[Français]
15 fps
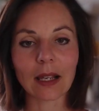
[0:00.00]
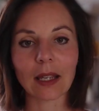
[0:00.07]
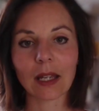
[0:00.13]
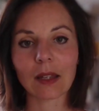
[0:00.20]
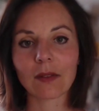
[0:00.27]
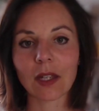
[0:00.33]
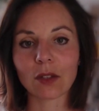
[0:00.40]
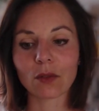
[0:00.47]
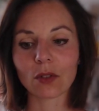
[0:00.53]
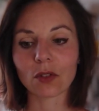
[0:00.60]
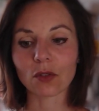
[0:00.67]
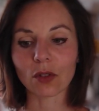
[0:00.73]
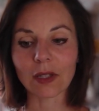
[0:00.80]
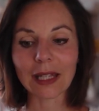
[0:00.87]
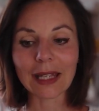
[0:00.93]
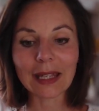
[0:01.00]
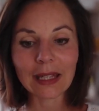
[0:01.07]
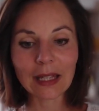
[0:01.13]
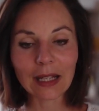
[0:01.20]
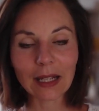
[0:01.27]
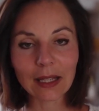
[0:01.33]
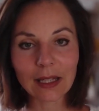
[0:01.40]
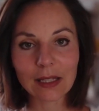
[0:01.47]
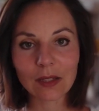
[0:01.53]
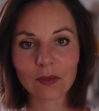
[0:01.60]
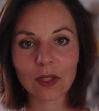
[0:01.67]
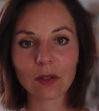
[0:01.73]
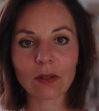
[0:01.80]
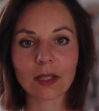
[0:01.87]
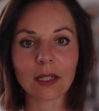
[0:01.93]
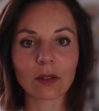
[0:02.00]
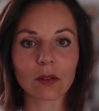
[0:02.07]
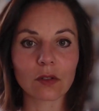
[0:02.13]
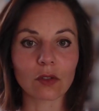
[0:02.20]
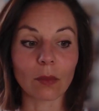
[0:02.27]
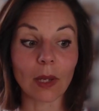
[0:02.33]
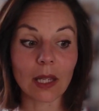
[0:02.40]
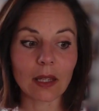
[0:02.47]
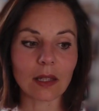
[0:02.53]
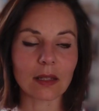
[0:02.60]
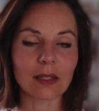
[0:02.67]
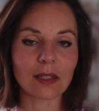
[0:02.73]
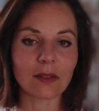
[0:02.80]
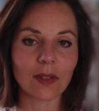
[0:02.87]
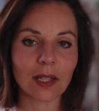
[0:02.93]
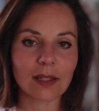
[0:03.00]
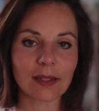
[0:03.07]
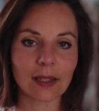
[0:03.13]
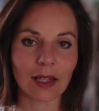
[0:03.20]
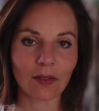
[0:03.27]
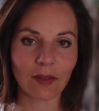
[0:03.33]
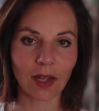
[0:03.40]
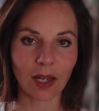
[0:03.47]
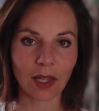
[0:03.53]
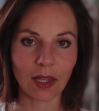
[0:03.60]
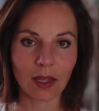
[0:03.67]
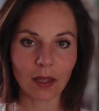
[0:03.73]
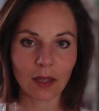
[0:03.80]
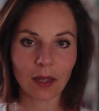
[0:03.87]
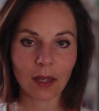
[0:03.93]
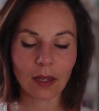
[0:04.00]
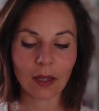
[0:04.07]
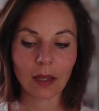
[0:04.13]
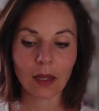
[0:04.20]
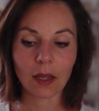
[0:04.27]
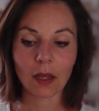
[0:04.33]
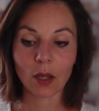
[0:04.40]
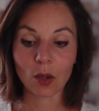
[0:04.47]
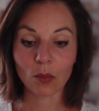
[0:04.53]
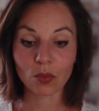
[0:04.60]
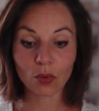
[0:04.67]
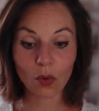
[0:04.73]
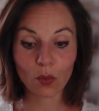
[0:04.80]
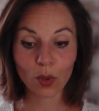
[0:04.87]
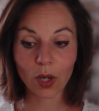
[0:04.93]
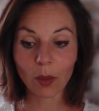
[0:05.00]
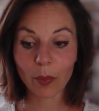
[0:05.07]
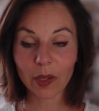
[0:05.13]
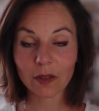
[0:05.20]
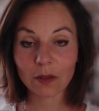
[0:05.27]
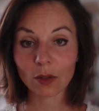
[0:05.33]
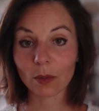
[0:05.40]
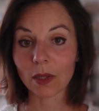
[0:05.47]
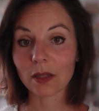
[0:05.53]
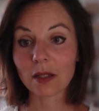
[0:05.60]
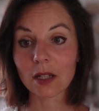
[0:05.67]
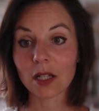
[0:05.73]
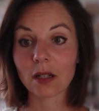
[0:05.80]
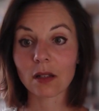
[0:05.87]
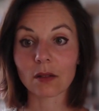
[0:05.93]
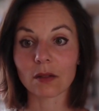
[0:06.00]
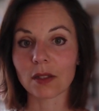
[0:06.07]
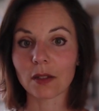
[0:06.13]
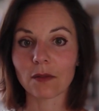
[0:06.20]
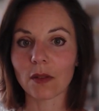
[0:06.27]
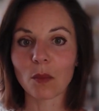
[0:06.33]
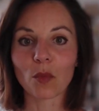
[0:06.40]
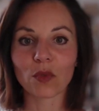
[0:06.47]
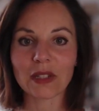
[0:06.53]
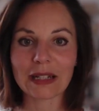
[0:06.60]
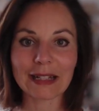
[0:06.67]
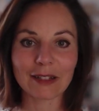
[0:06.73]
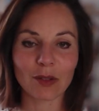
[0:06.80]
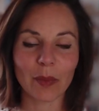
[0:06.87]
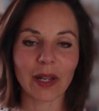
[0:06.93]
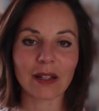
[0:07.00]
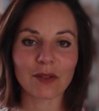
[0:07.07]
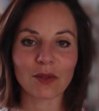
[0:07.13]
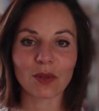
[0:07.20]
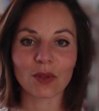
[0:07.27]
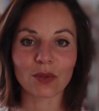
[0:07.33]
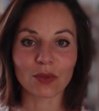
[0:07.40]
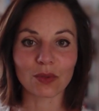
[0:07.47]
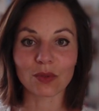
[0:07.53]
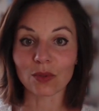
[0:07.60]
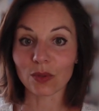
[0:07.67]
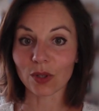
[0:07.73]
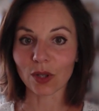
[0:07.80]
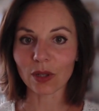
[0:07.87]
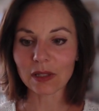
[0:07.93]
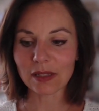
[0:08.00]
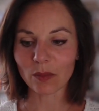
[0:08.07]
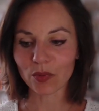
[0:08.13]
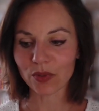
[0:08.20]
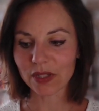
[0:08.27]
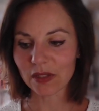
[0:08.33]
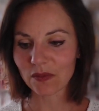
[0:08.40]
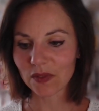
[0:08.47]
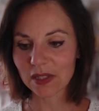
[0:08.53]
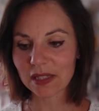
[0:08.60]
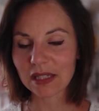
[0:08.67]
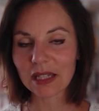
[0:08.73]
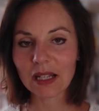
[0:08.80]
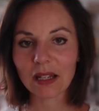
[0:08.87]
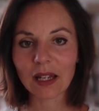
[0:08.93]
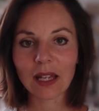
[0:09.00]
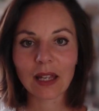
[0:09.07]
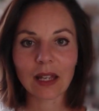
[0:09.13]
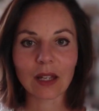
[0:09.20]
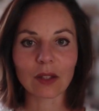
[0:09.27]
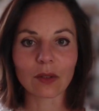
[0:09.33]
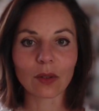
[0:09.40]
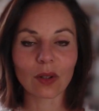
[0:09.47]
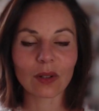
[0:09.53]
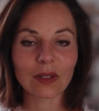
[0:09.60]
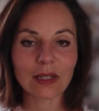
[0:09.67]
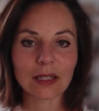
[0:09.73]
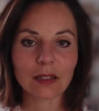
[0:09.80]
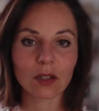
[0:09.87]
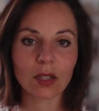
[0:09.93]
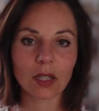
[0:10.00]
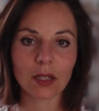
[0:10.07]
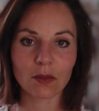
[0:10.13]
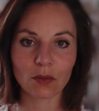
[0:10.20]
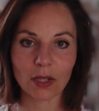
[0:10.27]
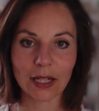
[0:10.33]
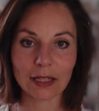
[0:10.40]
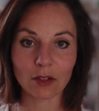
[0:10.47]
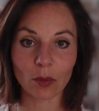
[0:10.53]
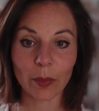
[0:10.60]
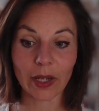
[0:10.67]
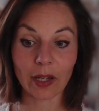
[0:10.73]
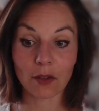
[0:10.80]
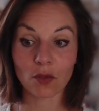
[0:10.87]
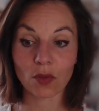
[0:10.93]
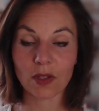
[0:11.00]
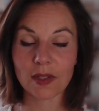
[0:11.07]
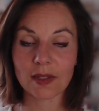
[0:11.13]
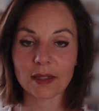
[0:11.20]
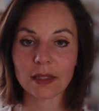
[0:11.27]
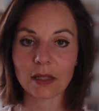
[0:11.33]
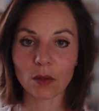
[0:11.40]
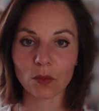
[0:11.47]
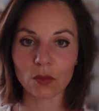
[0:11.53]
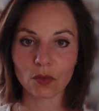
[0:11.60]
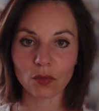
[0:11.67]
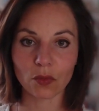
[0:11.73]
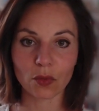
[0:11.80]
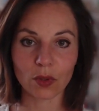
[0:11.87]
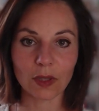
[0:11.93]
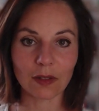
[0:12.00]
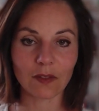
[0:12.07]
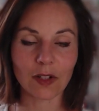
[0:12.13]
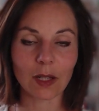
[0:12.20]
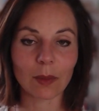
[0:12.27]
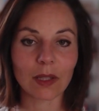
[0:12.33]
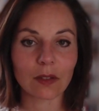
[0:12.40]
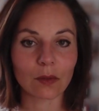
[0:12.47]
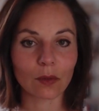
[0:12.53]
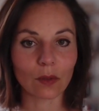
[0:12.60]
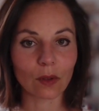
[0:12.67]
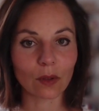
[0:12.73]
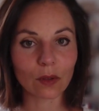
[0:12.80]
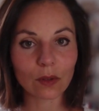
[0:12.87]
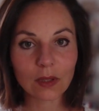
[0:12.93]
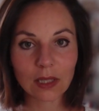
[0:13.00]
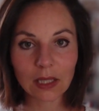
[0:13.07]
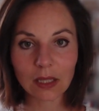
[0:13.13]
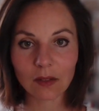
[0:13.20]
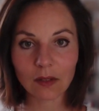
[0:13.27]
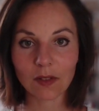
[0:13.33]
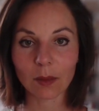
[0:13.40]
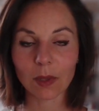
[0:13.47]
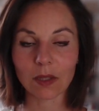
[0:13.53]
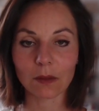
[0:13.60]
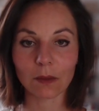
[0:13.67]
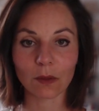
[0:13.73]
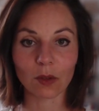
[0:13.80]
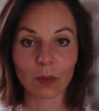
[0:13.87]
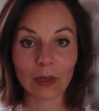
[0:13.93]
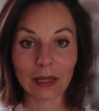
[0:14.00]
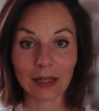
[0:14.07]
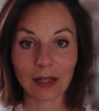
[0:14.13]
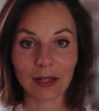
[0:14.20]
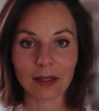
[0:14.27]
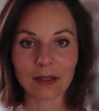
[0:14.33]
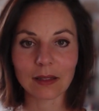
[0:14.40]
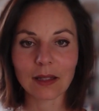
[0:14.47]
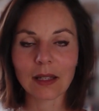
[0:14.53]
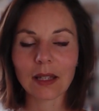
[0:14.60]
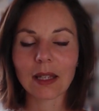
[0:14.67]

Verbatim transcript: les réveils nocturnes et les difficultés de sommeil diverses et variées. Pourquoi Parce que bah, déjà, ça fait monter la température du, du corps, c'est plus difficile de redescendre au niveau de la température si on souffre d'inflammation chronique, inflammation de bas grade,